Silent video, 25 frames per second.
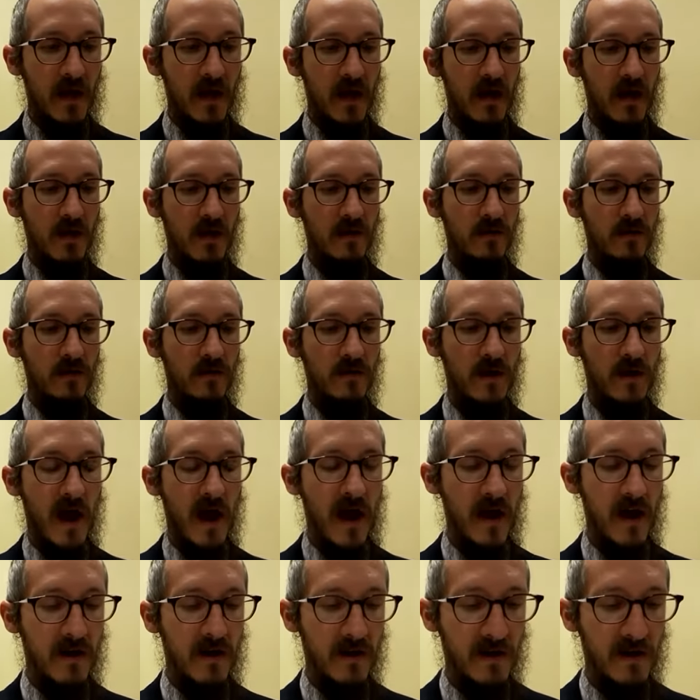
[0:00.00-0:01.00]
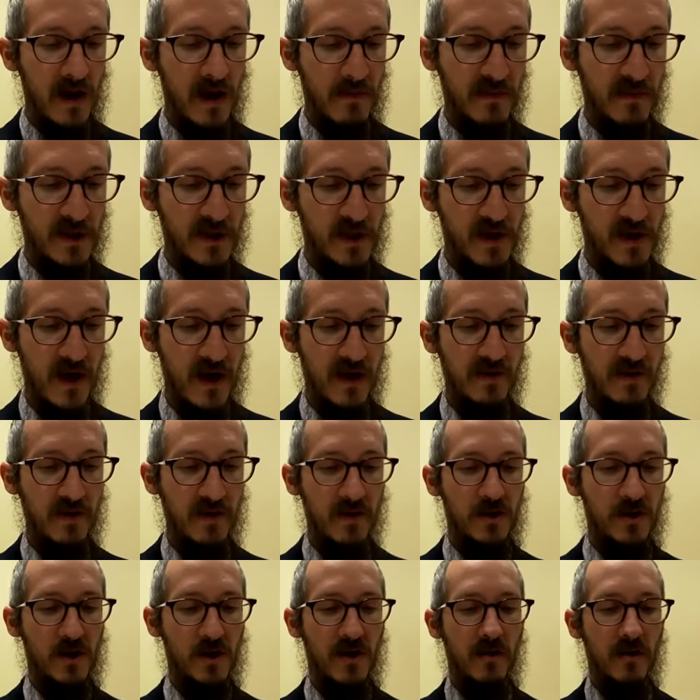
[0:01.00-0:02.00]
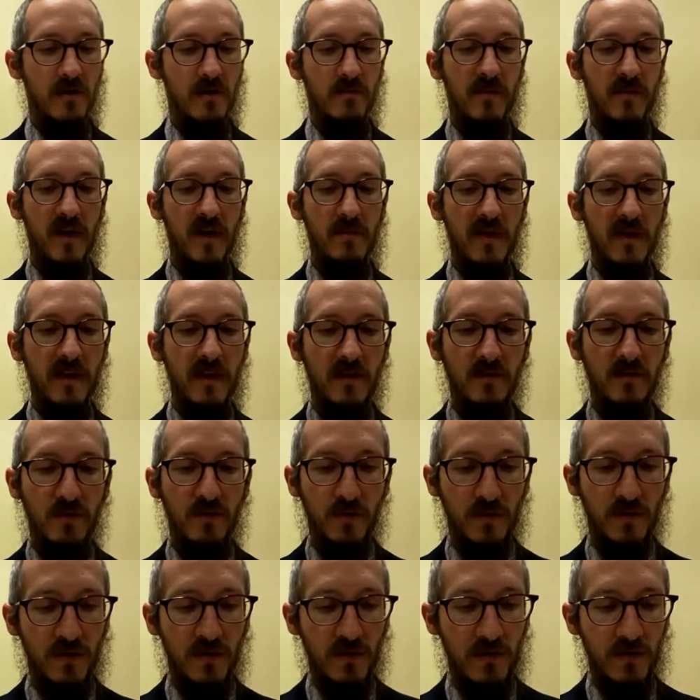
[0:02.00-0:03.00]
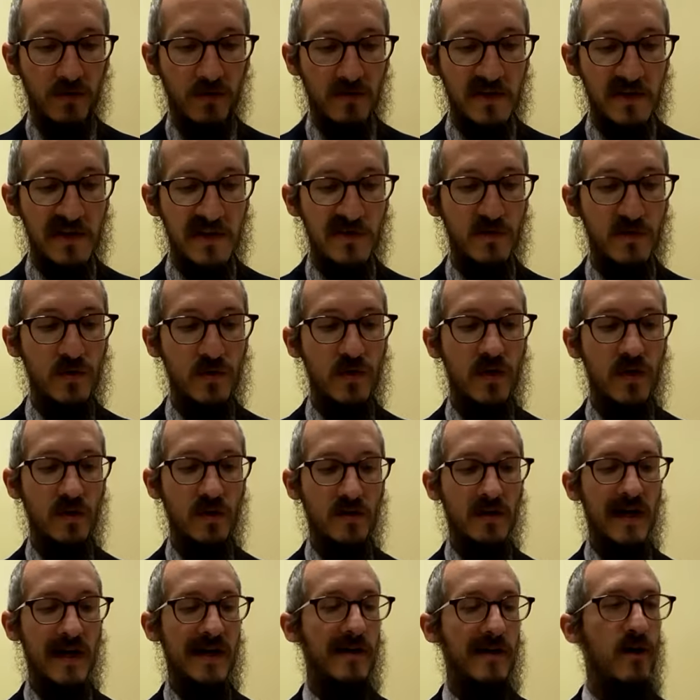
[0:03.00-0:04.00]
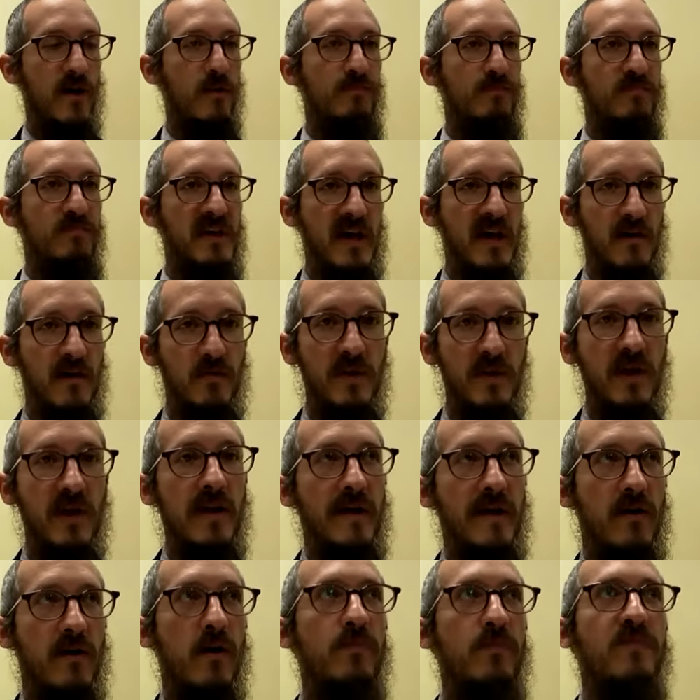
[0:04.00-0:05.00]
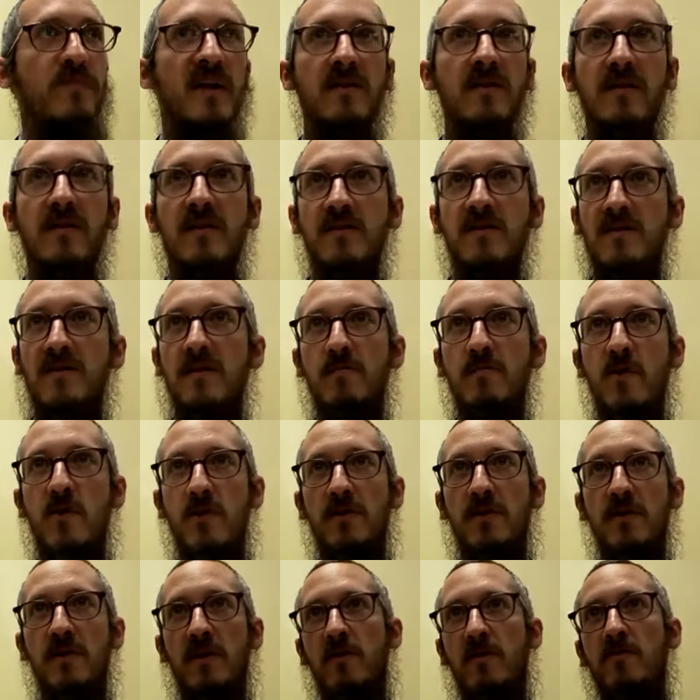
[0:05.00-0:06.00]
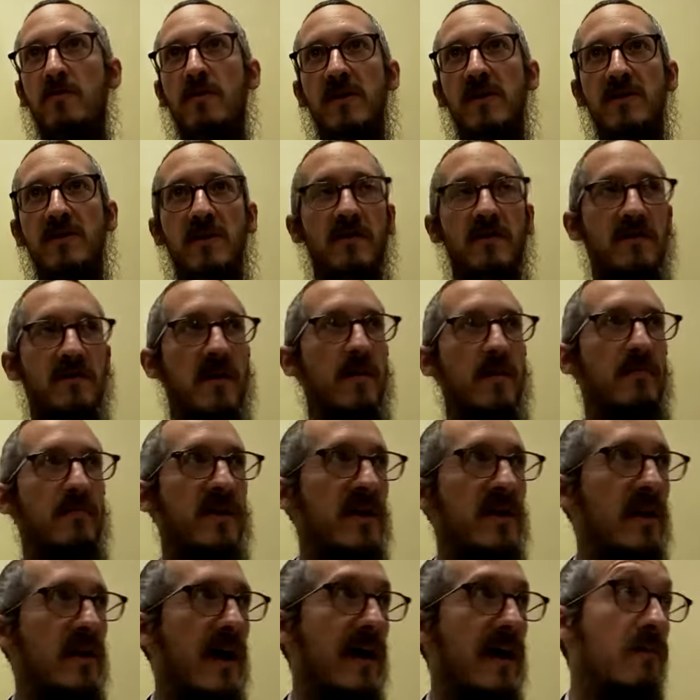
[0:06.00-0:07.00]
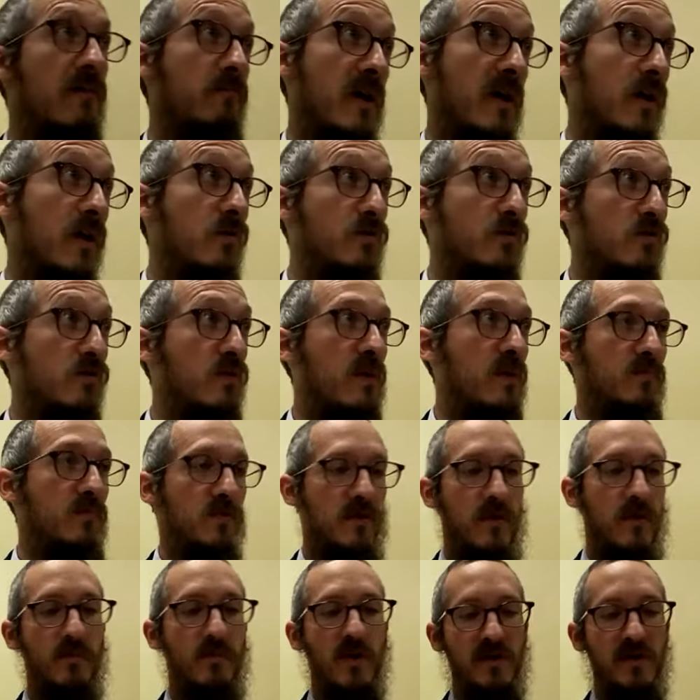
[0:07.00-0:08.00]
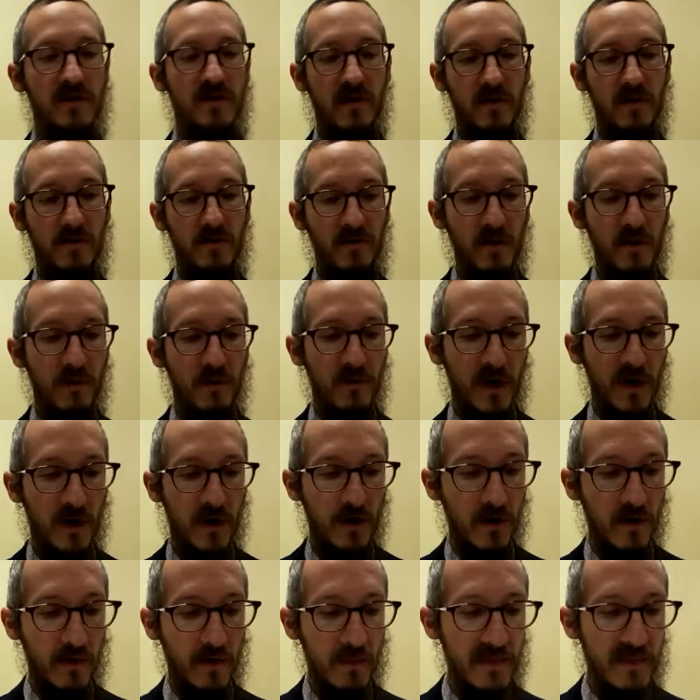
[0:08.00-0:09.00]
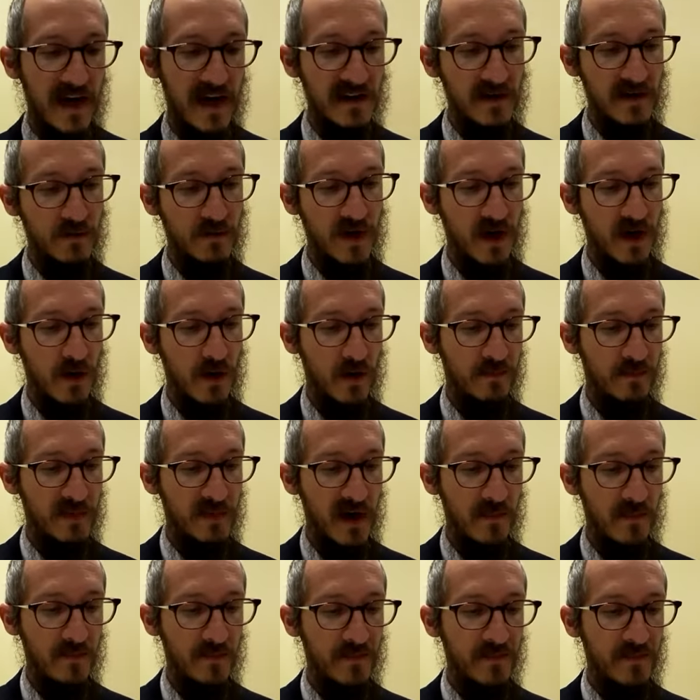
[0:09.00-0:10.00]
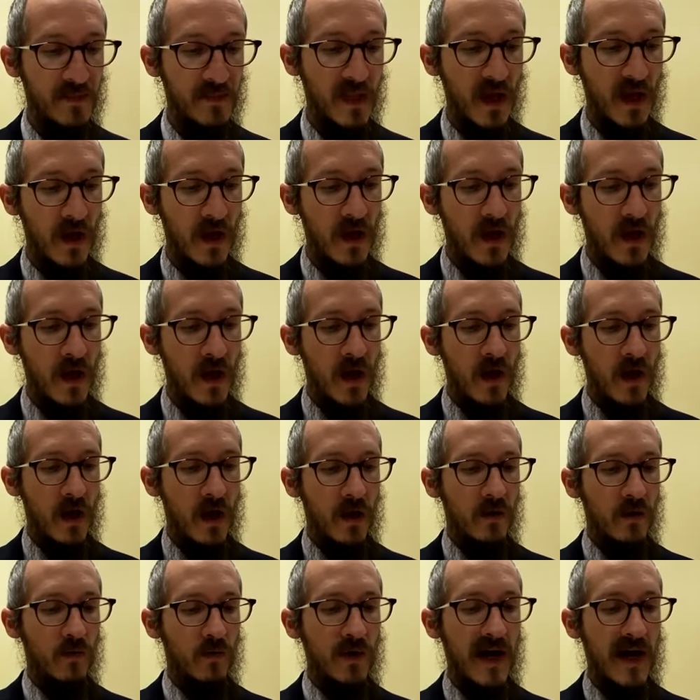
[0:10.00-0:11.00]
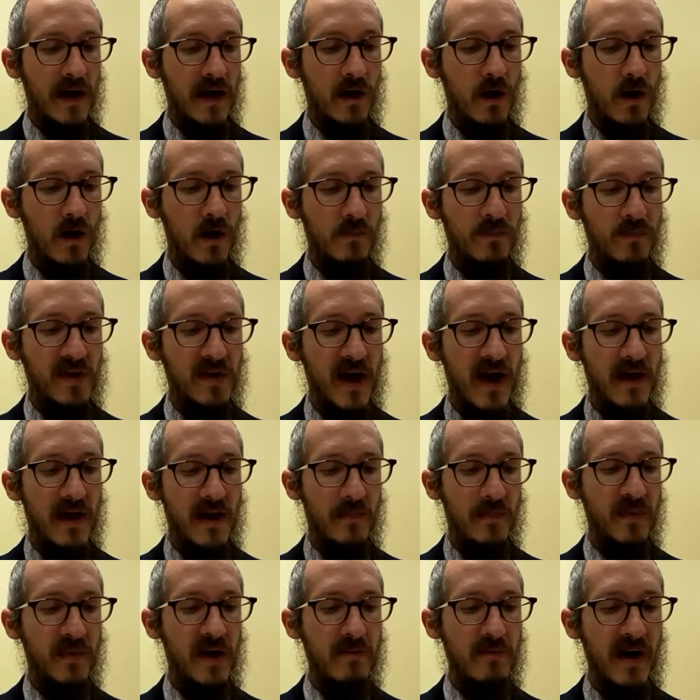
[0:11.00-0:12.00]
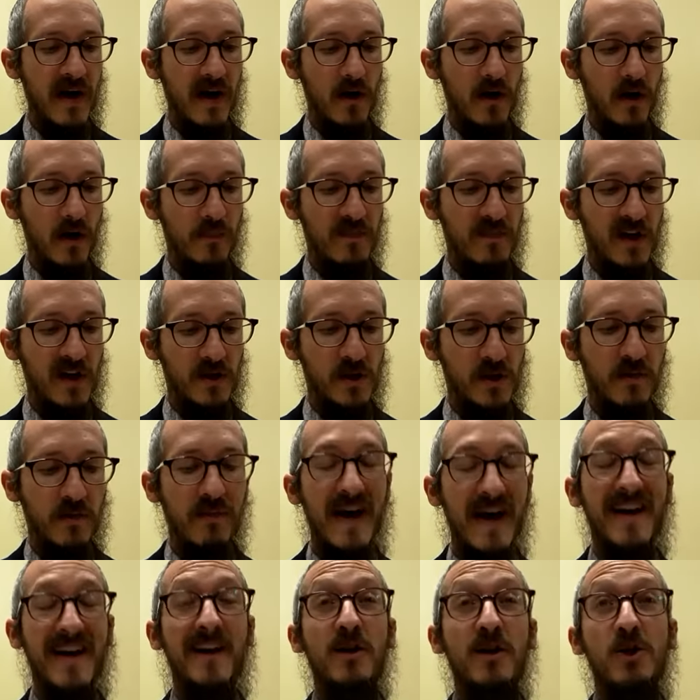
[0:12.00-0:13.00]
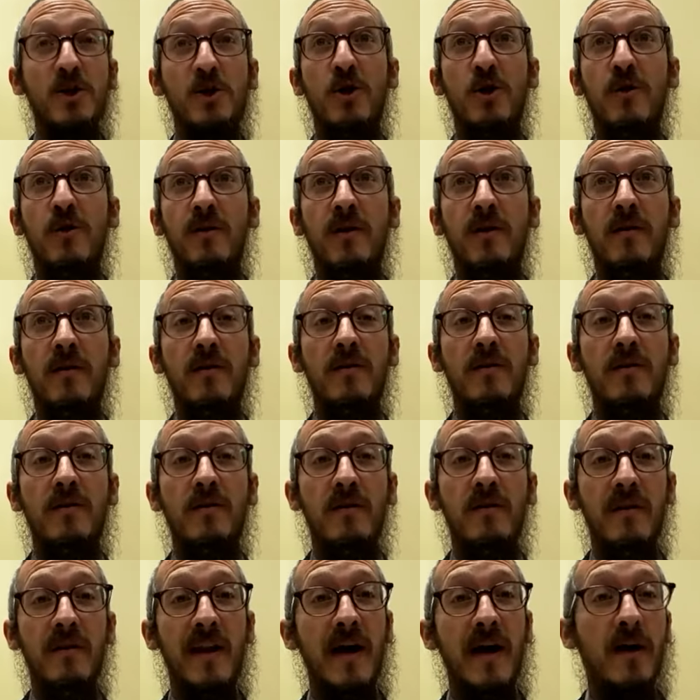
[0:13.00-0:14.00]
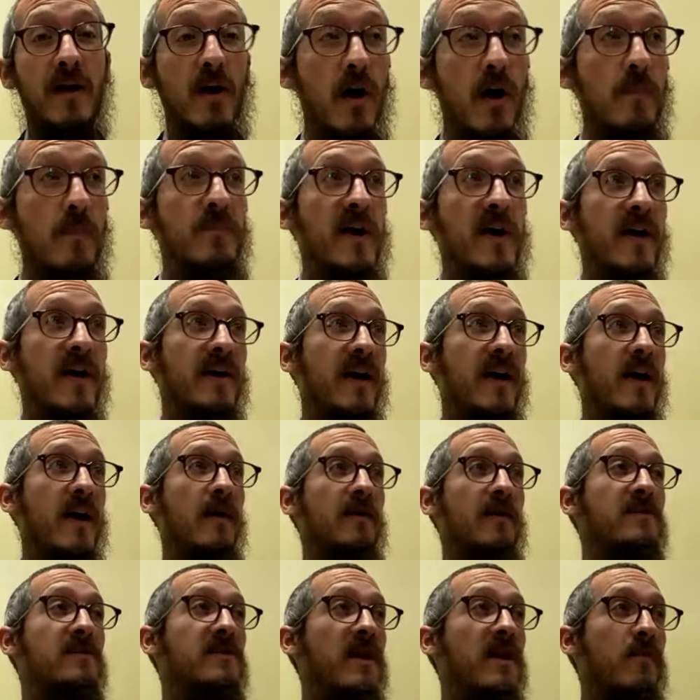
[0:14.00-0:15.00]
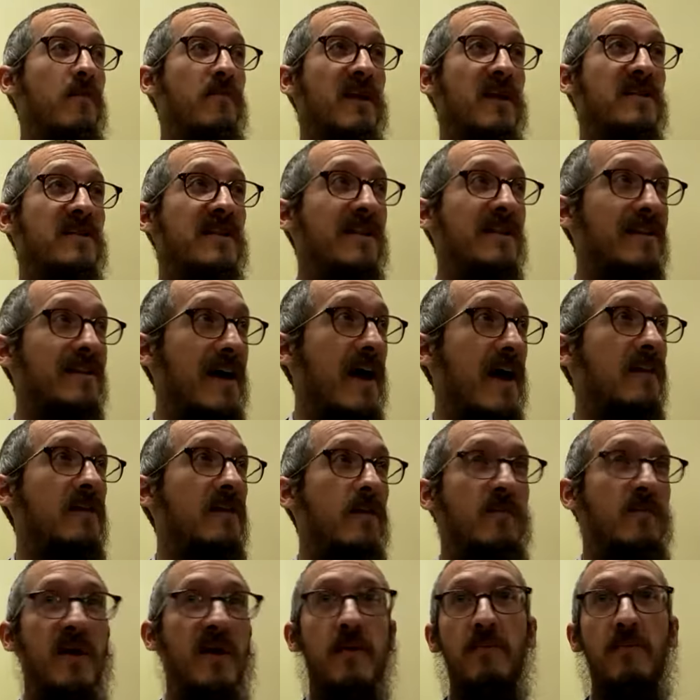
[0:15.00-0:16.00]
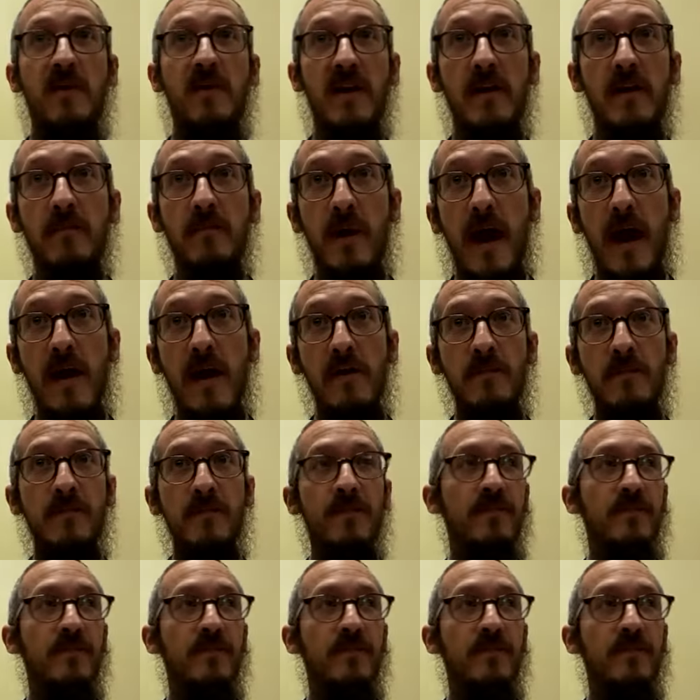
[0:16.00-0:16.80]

Allora la Mishnah dice, prima di tutto, Zug, la coppia, quindi la coppia di testimoni, devono essere sempre almeno due, potrebbero essere di più, però come base una coppia una coppia, la prima coppia, Shebar Rishon, la coppia che si è presentata per prima